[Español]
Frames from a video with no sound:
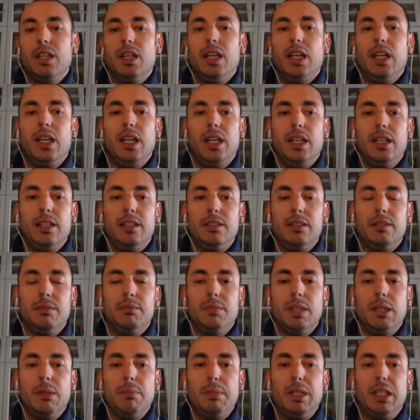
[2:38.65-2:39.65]
en,
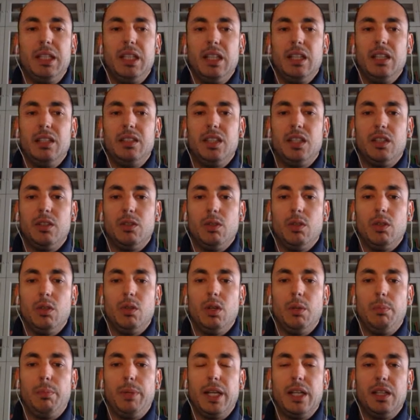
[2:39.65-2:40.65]
mitad del desierto no
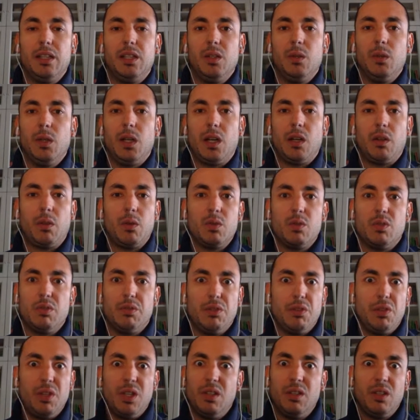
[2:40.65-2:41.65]
es para ti una razón
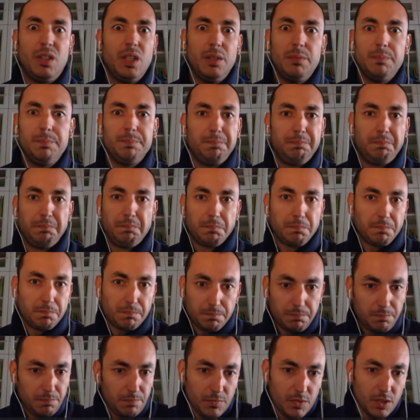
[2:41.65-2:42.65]
suficiente,
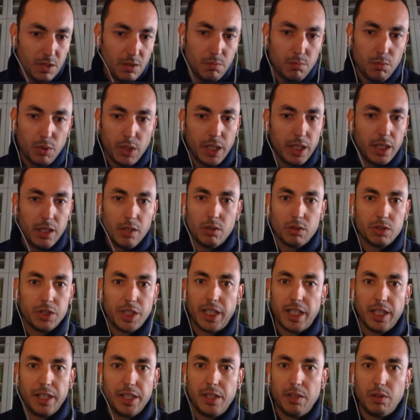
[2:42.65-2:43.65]
pues no
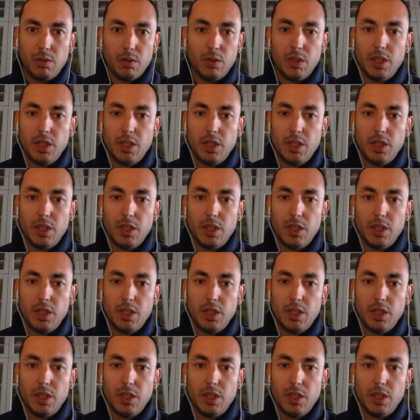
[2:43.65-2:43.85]
sigas leyendo.